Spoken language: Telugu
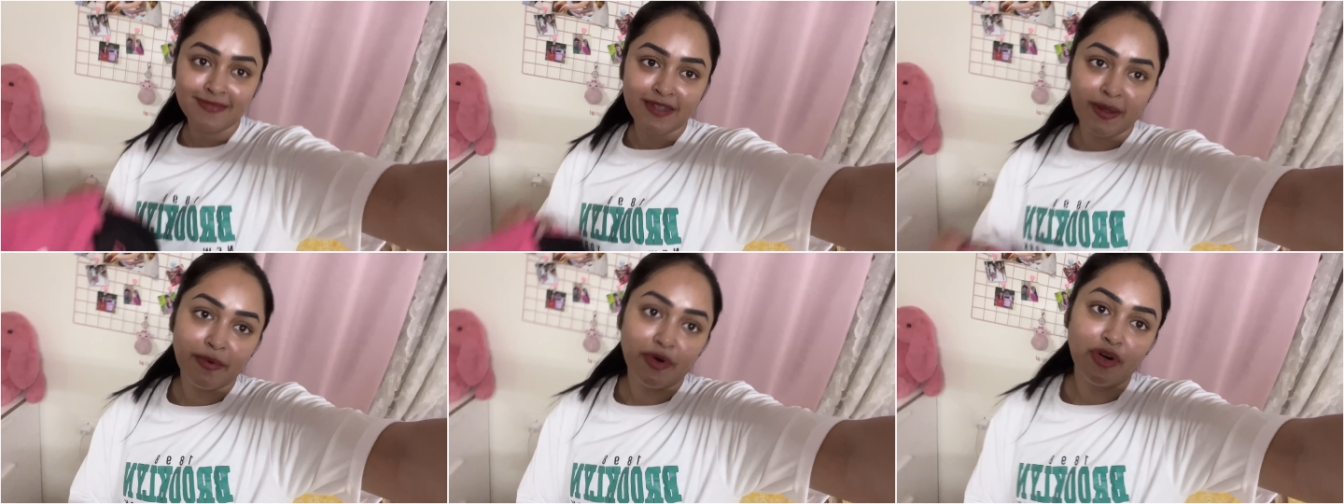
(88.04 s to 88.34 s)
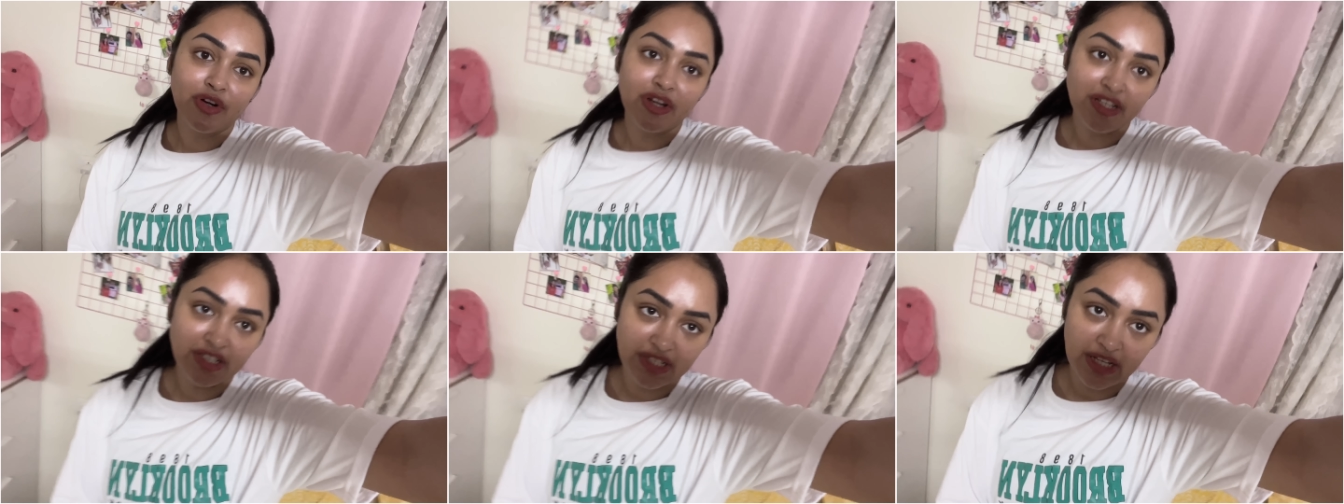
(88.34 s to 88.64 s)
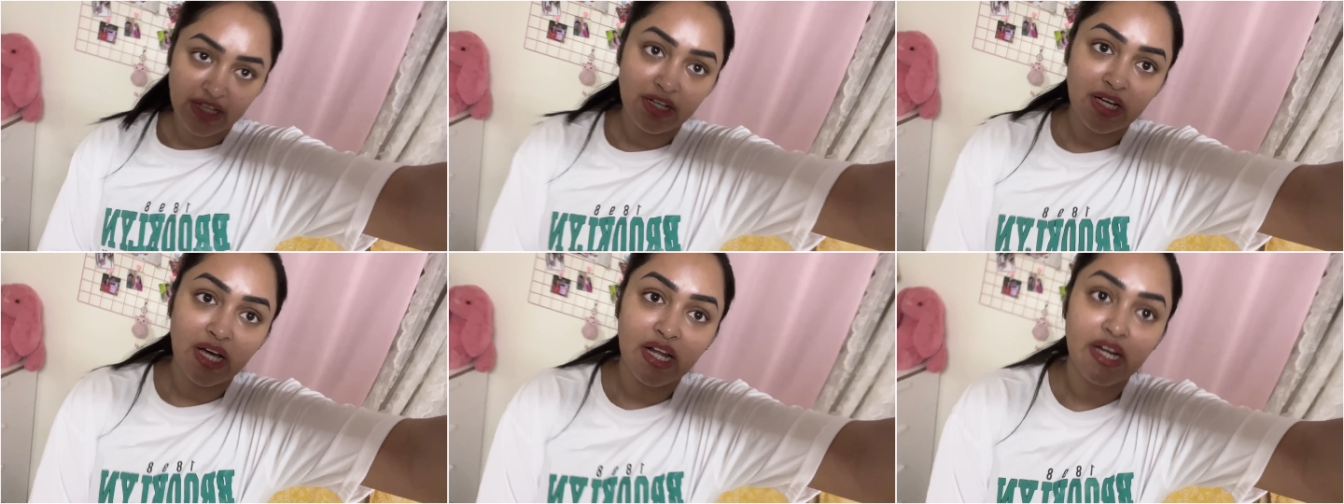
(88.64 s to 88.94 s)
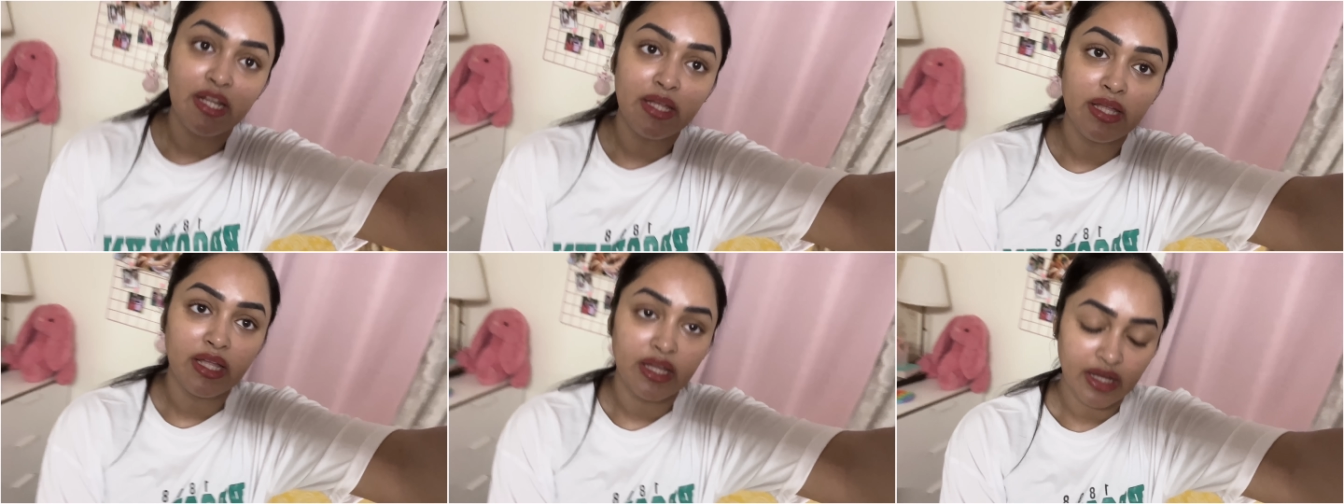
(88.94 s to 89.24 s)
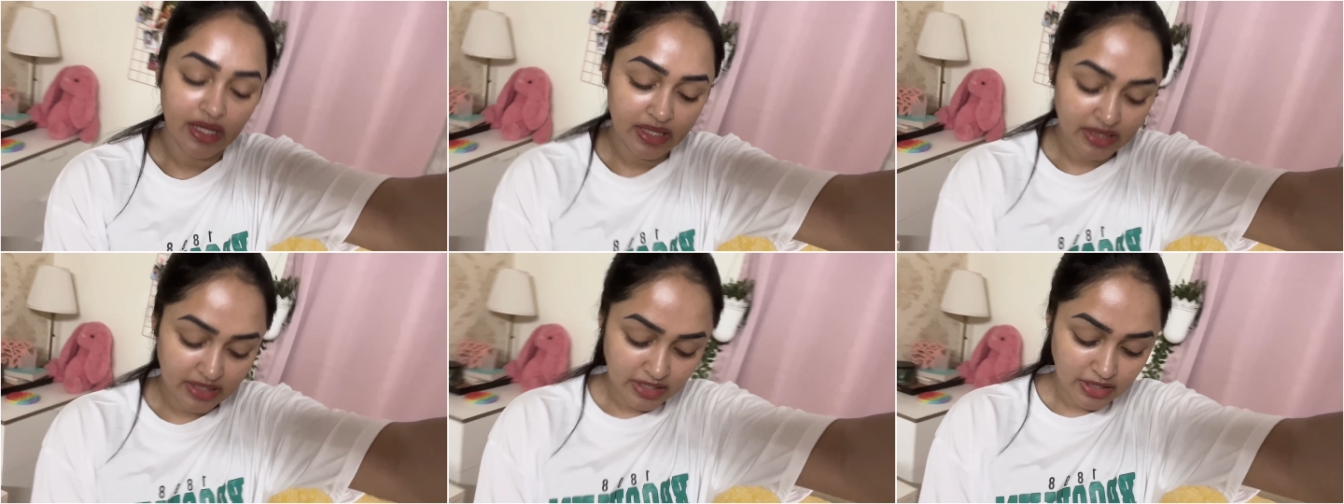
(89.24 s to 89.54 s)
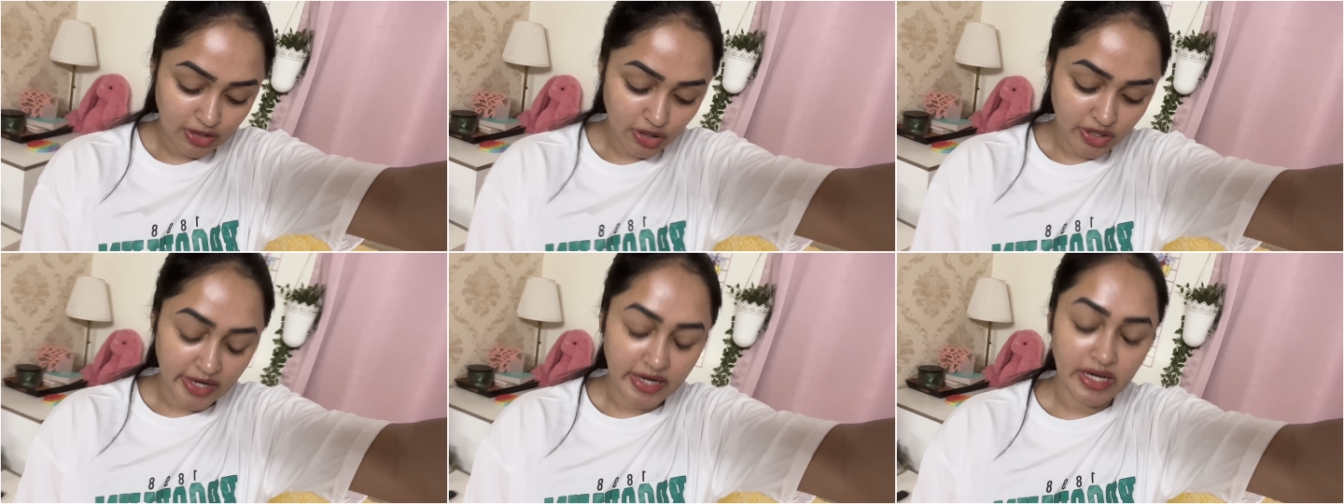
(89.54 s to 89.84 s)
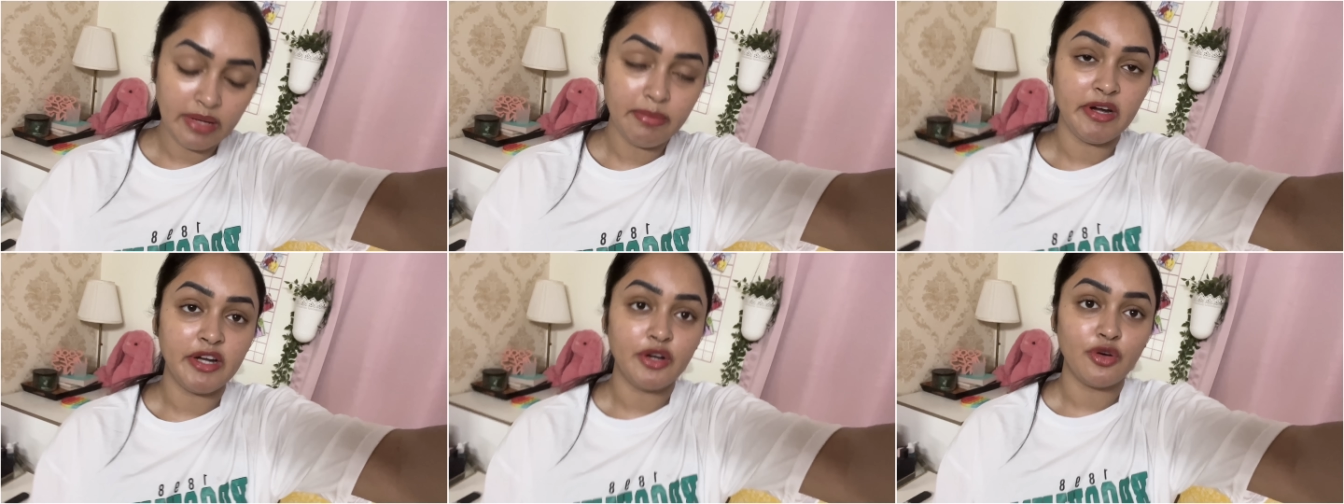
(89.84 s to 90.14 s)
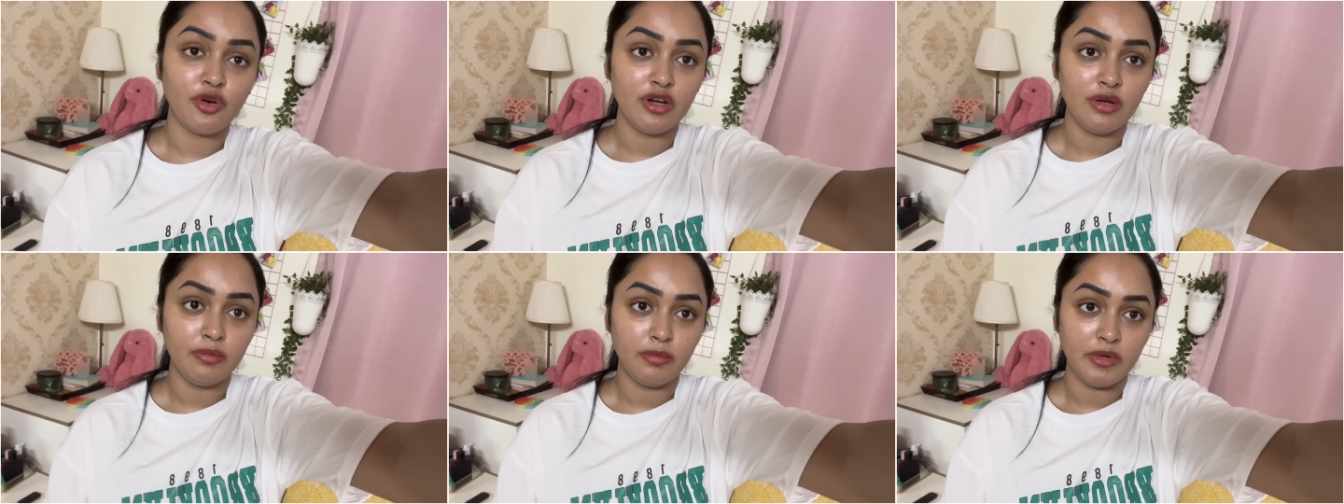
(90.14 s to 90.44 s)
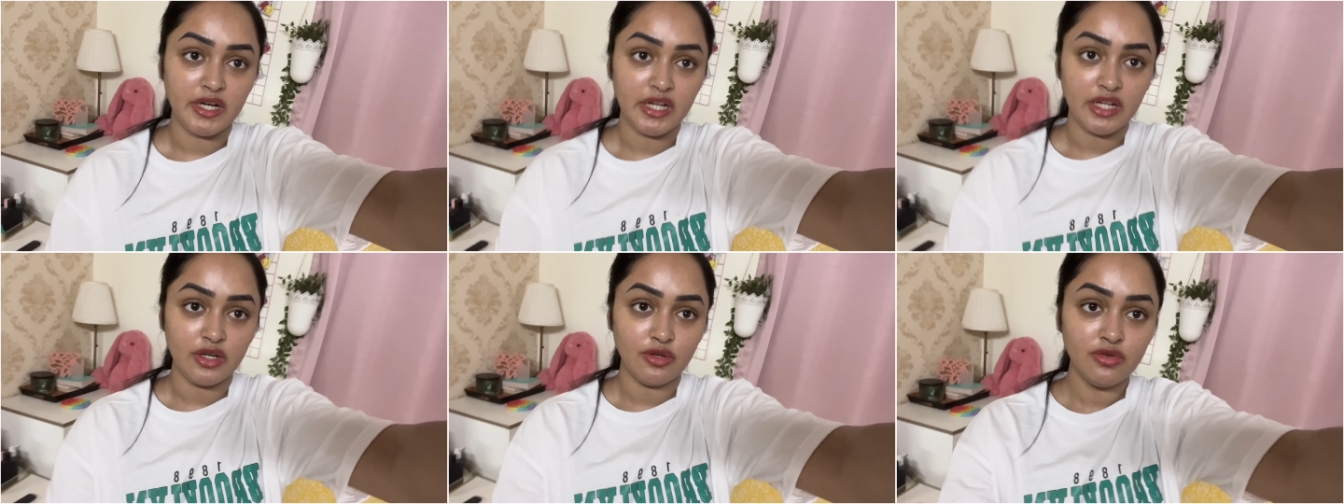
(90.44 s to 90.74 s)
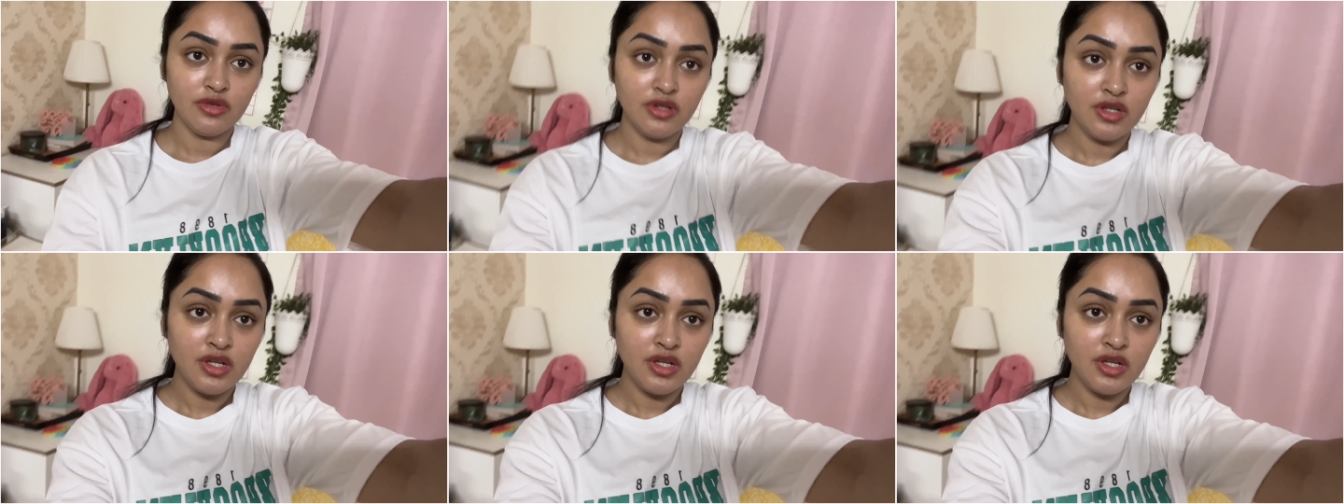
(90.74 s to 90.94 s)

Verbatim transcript: ప్రోటీన్ షేక్ అన్ని దీంట్లో రెడీ పెట్టుకోవాలి ఇప్పుడు నేను